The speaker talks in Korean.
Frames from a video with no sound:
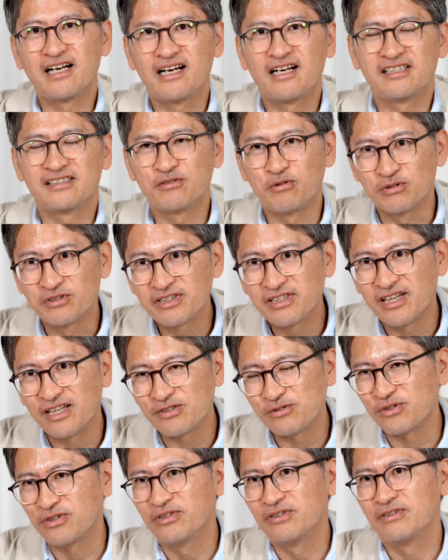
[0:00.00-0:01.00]
강아지가 어떻게
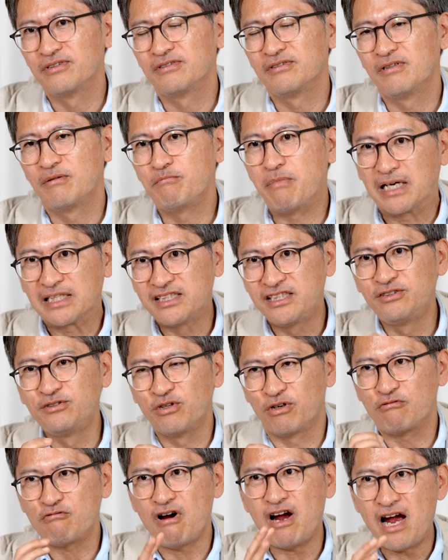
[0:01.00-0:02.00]
하죠? 막
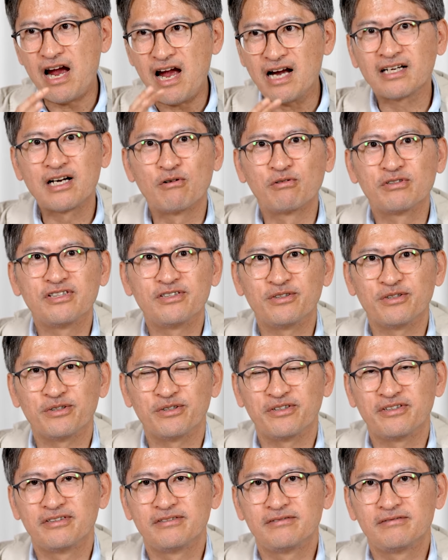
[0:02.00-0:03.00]
짖어요. 꽉 하고
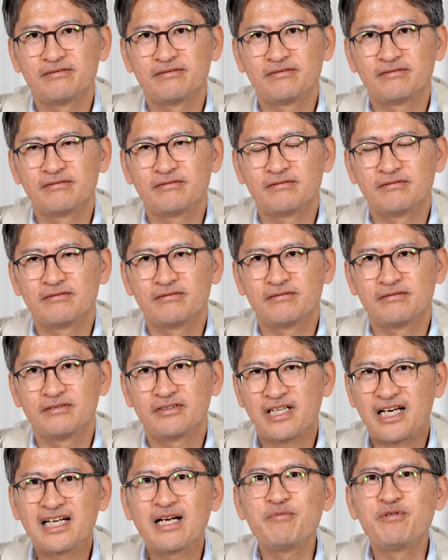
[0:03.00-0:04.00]
짖어요.
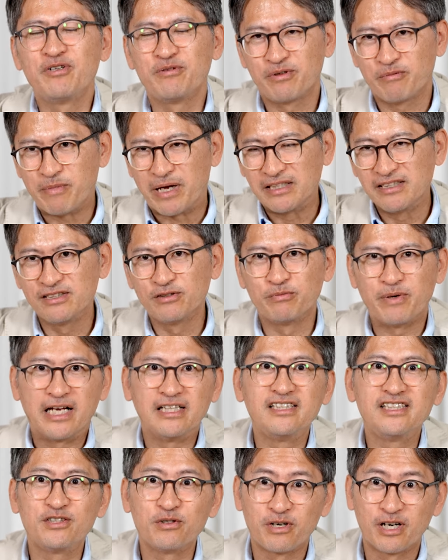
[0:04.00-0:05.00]
사람이 만지,
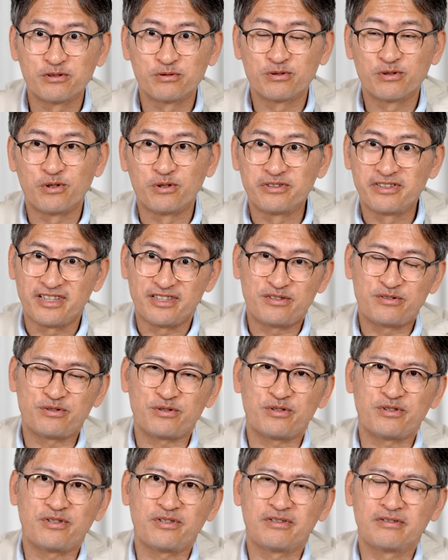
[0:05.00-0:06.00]
만지러 가도 그럴 때
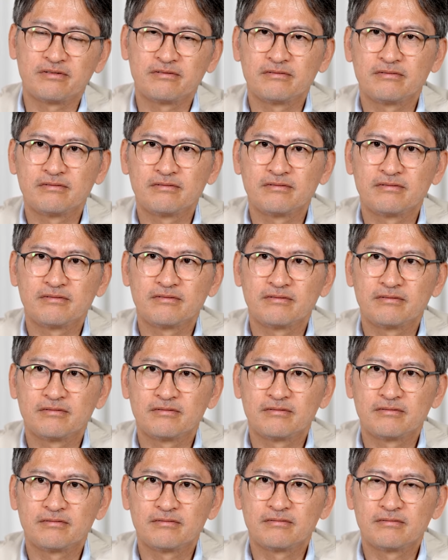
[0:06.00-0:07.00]
있죠.
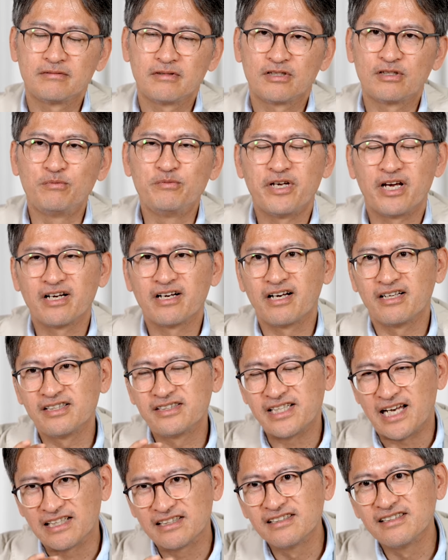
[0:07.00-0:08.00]
그럼 얘가 이
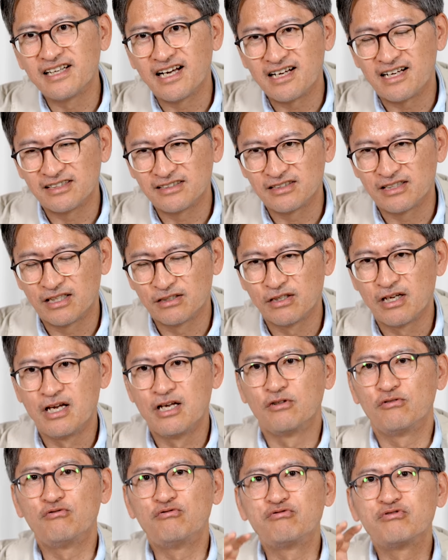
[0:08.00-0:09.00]
작은 강아지가
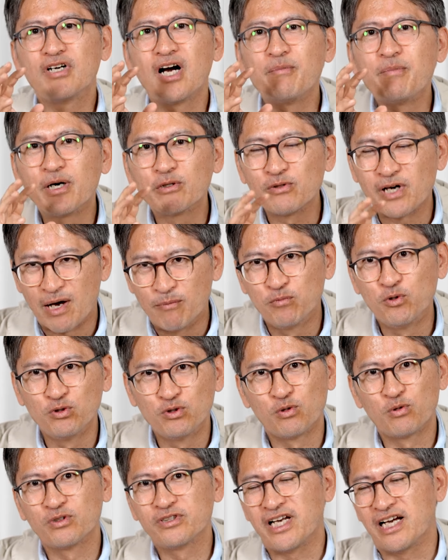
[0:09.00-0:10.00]
누가 봐도
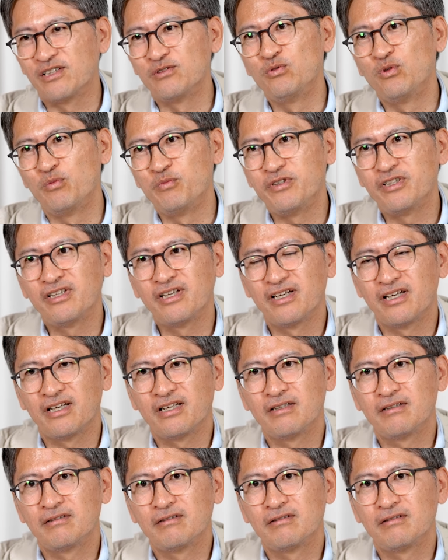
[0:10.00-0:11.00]
압도적으로 작은 놈인데
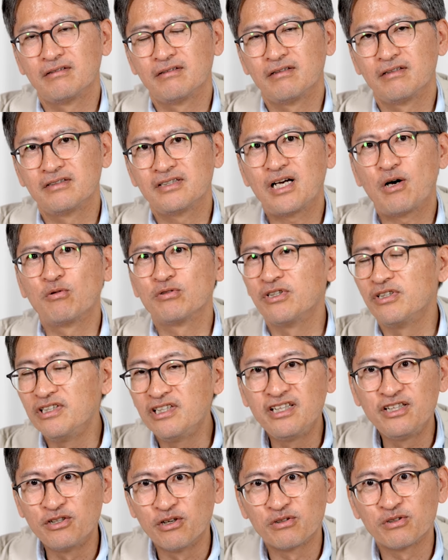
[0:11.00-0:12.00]
싸워서
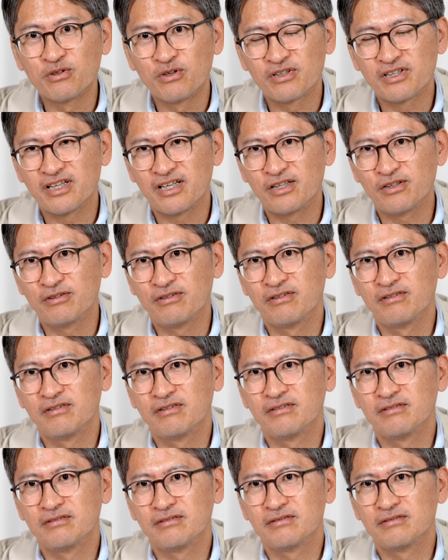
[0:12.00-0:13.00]
이기려는 걸까요?
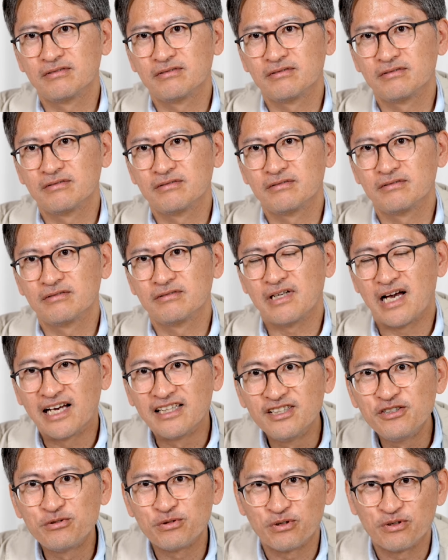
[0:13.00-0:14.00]

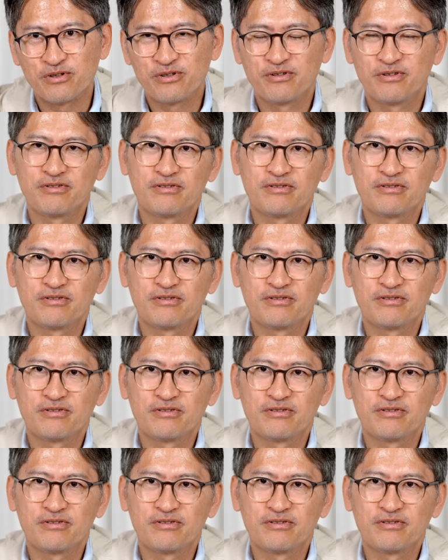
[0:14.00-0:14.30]
아니죠.